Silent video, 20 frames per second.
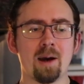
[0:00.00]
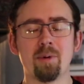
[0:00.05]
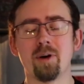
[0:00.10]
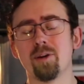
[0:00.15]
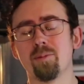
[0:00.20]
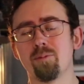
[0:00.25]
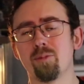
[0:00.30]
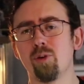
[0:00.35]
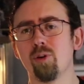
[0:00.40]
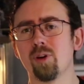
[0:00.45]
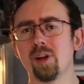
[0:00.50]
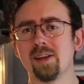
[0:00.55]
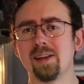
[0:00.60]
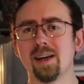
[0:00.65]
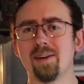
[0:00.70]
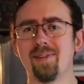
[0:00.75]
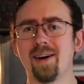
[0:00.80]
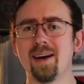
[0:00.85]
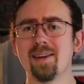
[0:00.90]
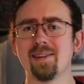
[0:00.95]
aber
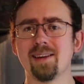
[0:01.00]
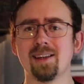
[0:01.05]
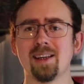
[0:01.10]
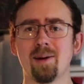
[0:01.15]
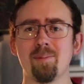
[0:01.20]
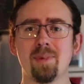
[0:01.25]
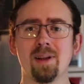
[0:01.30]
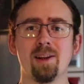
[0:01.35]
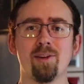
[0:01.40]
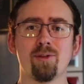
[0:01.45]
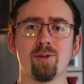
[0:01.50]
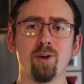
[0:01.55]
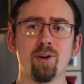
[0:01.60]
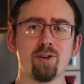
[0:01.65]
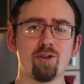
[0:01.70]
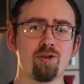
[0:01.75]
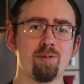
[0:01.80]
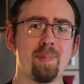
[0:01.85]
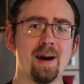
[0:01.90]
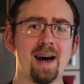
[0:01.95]
glücklicherweise, ich ich habe mir den
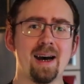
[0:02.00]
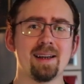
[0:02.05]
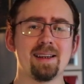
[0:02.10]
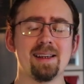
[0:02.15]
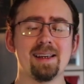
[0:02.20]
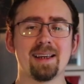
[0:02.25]
Zoll gespart.